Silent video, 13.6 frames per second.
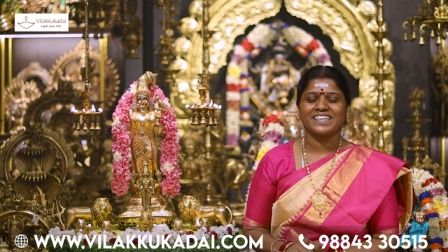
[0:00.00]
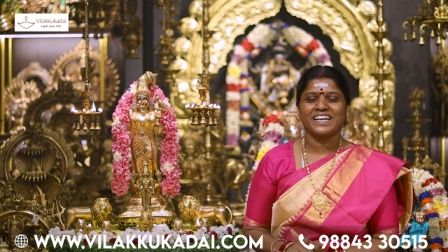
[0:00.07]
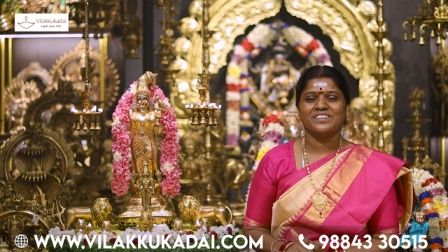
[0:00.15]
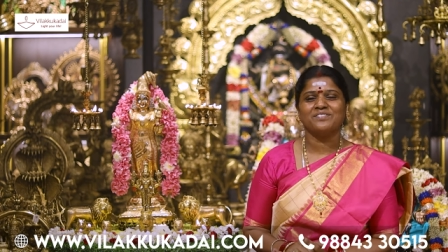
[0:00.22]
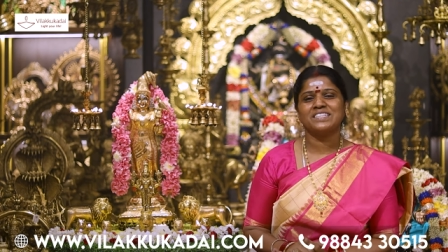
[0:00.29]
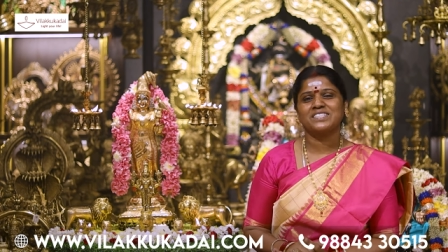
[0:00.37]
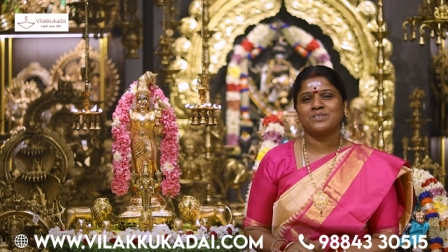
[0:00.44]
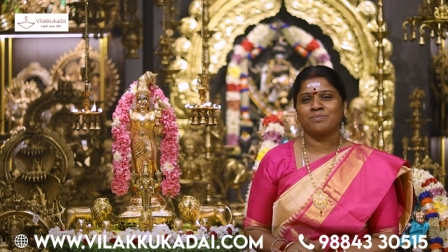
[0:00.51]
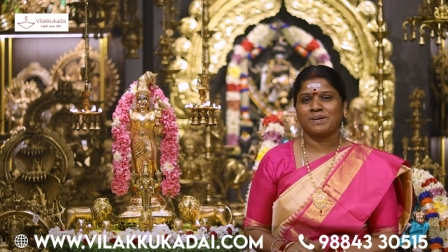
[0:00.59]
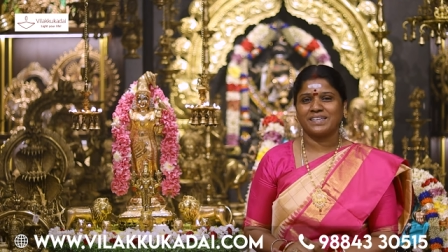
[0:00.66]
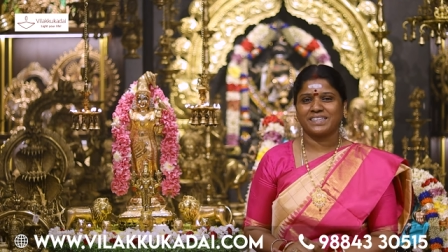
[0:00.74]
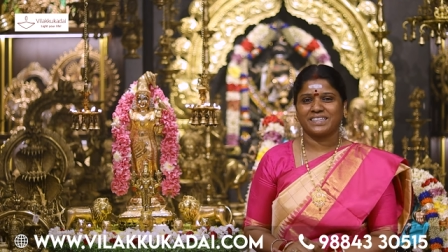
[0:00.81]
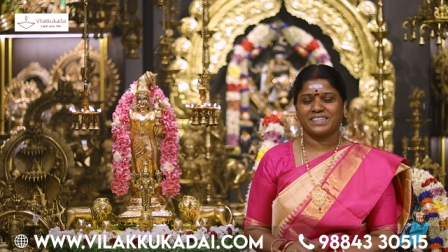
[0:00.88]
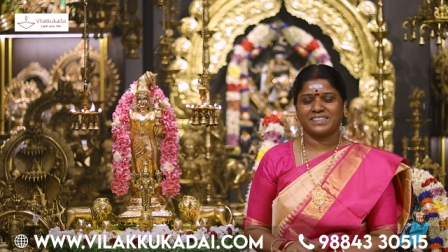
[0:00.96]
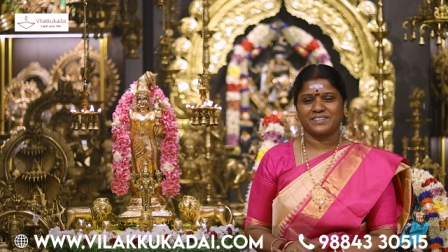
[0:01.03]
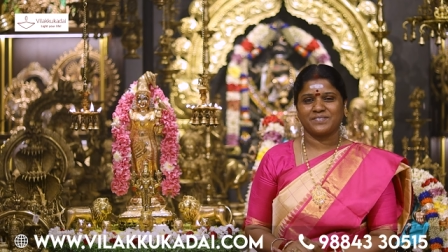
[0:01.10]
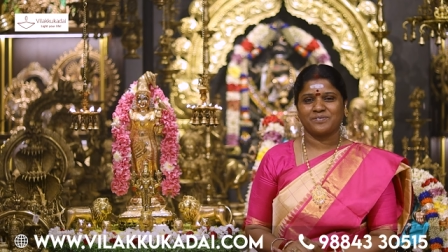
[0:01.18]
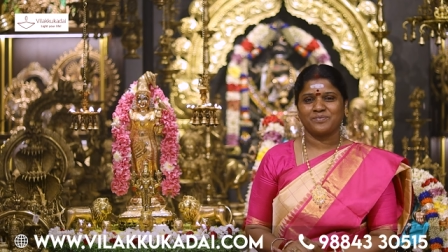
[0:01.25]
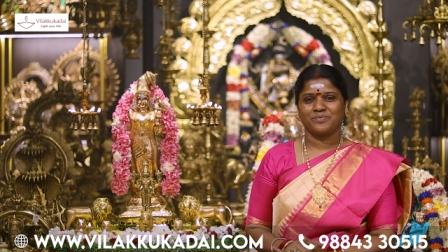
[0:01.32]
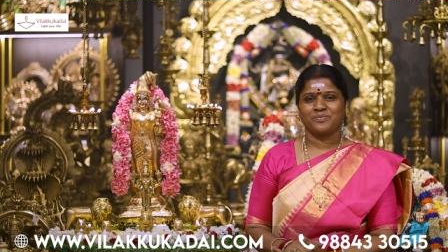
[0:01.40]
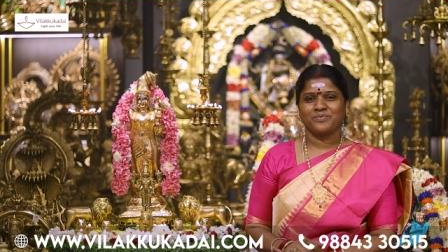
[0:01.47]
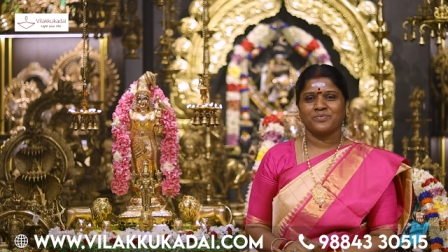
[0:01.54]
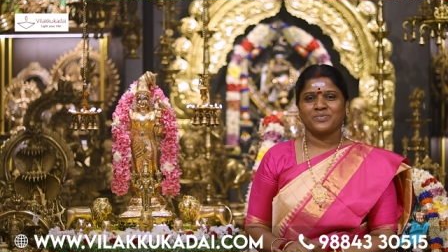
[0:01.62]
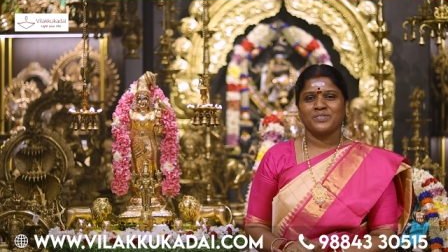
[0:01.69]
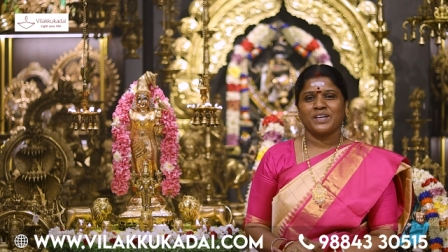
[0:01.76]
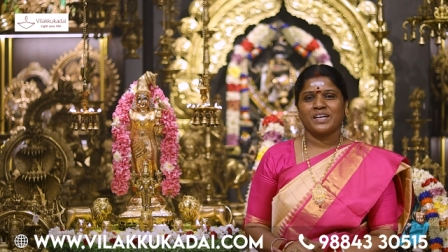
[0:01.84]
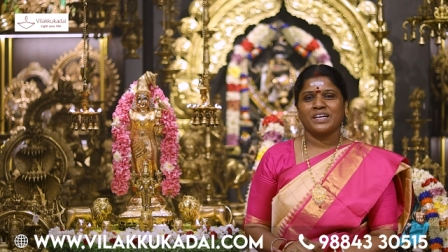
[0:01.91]
கண் விழிச்சு பாக்குறாரு
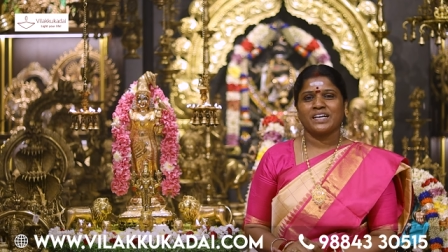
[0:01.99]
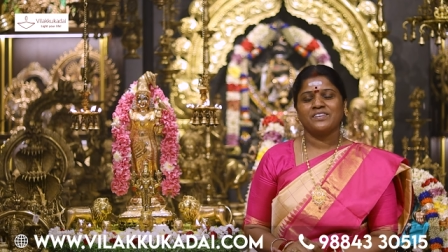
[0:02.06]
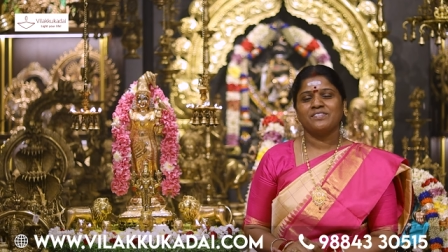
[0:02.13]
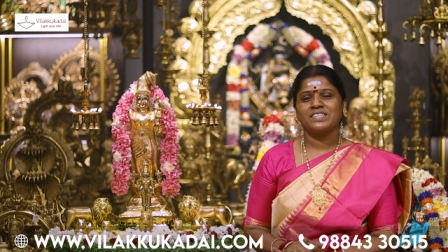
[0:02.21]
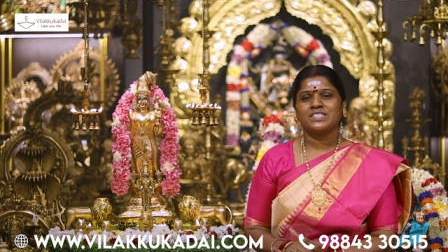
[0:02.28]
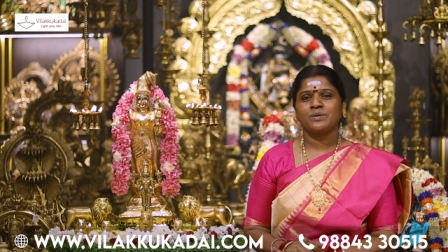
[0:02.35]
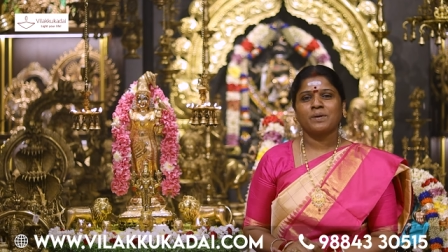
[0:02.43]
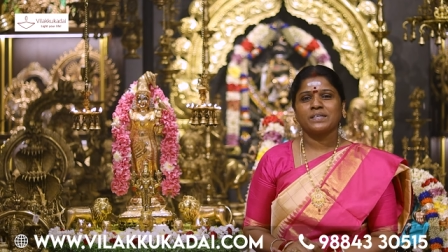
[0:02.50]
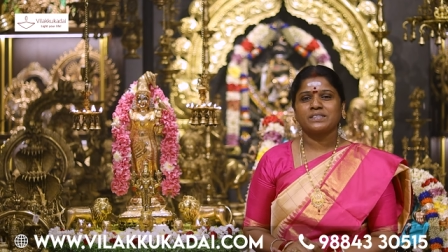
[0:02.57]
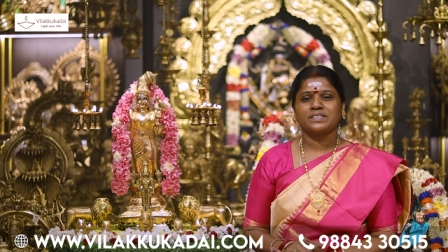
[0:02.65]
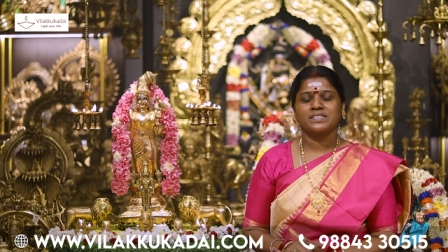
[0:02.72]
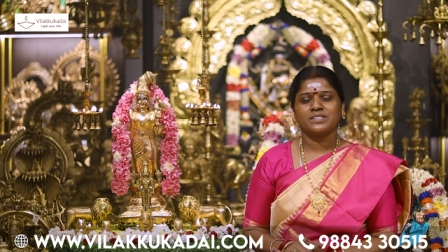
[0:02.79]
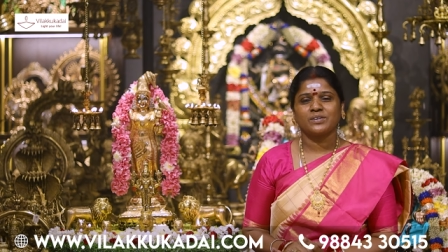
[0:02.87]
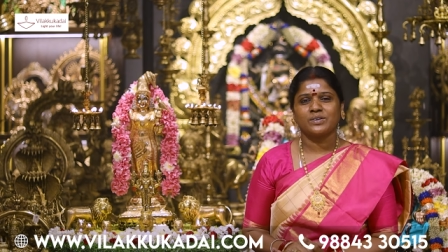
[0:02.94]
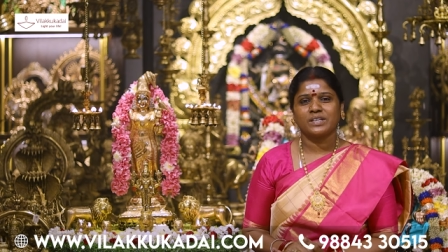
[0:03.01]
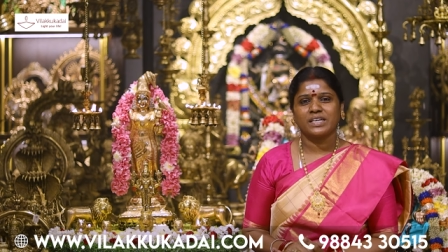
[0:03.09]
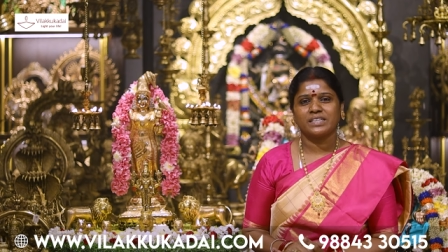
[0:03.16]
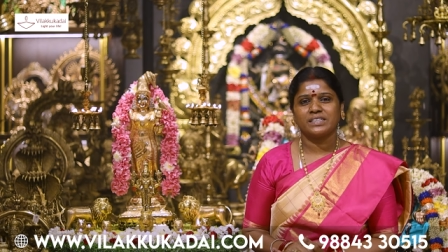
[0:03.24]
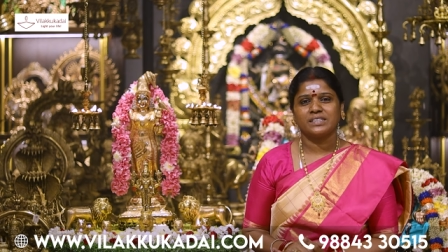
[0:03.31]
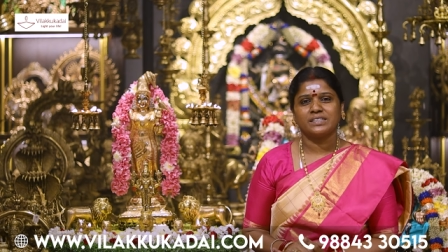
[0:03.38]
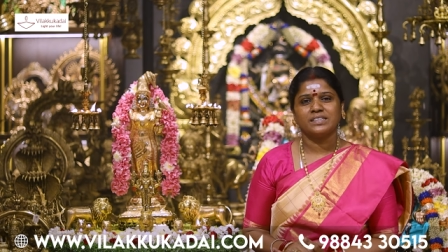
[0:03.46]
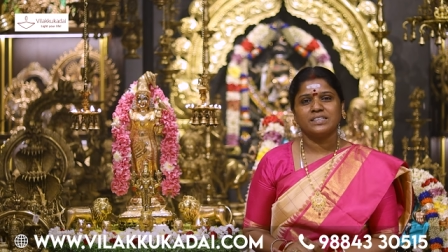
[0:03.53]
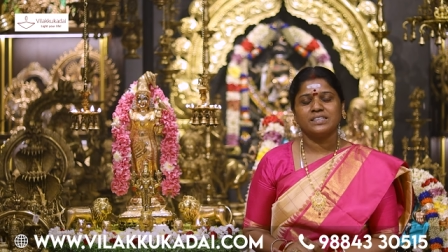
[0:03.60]
கண் விழிச்சு பார்த்துட்டு சொல்றாரு